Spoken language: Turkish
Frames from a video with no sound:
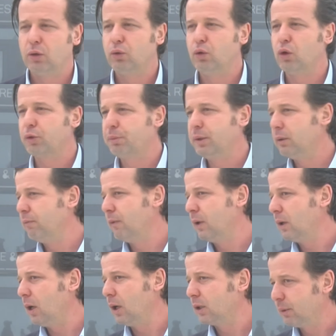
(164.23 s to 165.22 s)
4000 ve
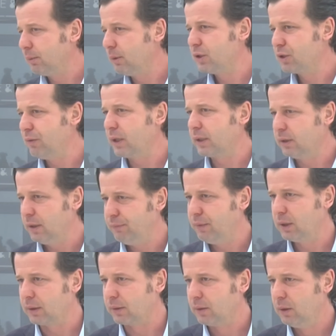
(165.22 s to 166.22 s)
6000 civarında
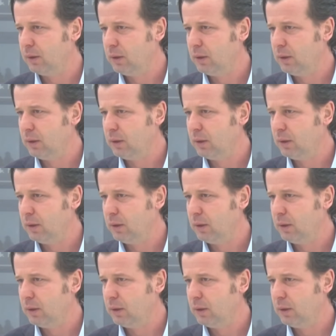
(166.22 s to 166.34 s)
falan.